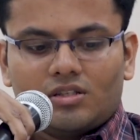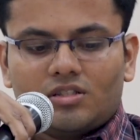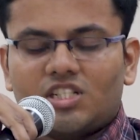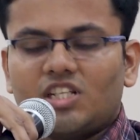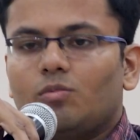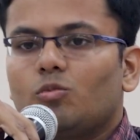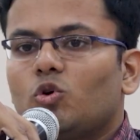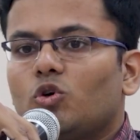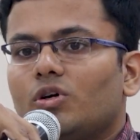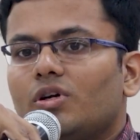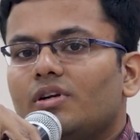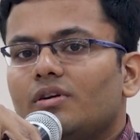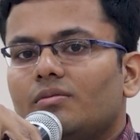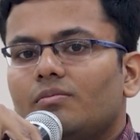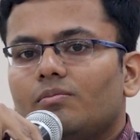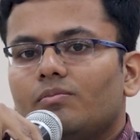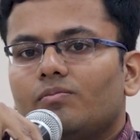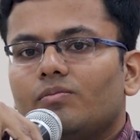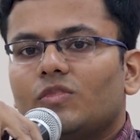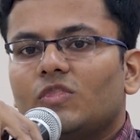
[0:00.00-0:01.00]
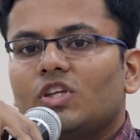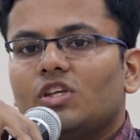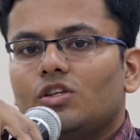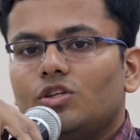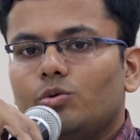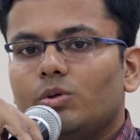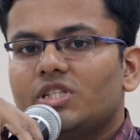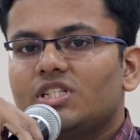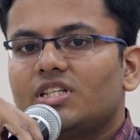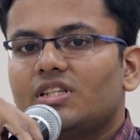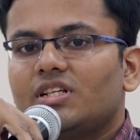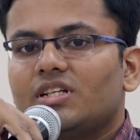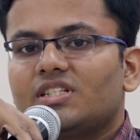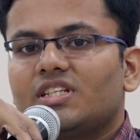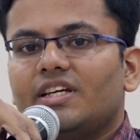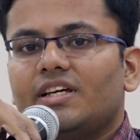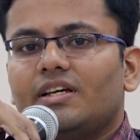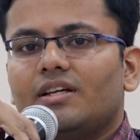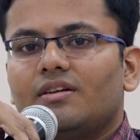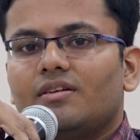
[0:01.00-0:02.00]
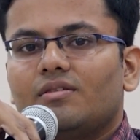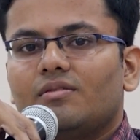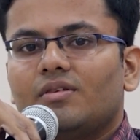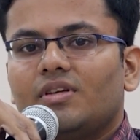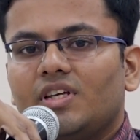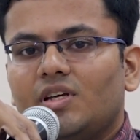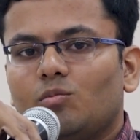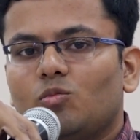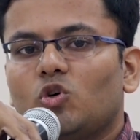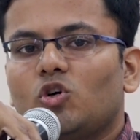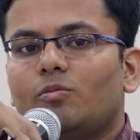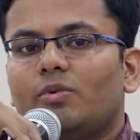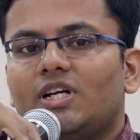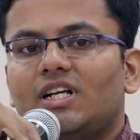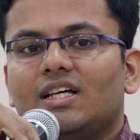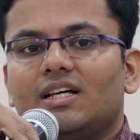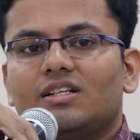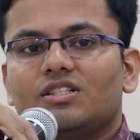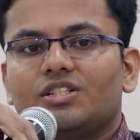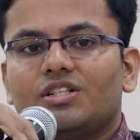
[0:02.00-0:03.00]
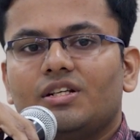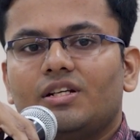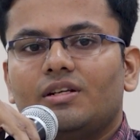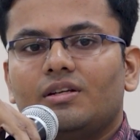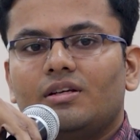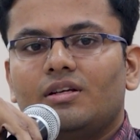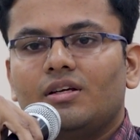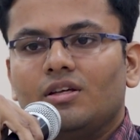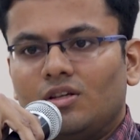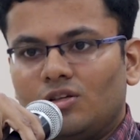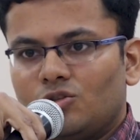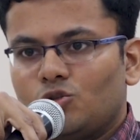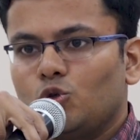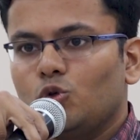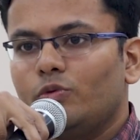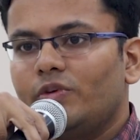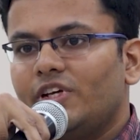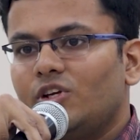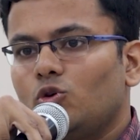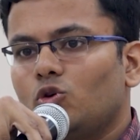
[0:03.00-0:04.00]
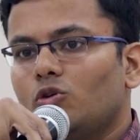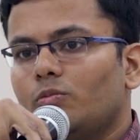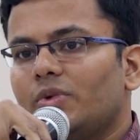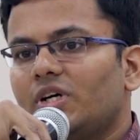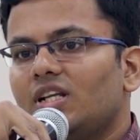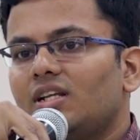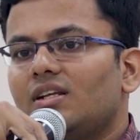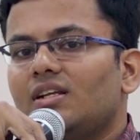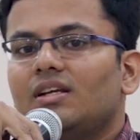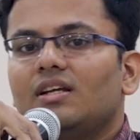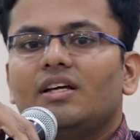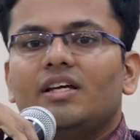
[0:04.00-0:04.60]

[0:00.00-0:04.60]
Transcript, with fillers: ஜெயமோகன் யுவன் சந்திரசேகர் எம் கோபாலகிருஷ்ணன் சு வேணுகோபால்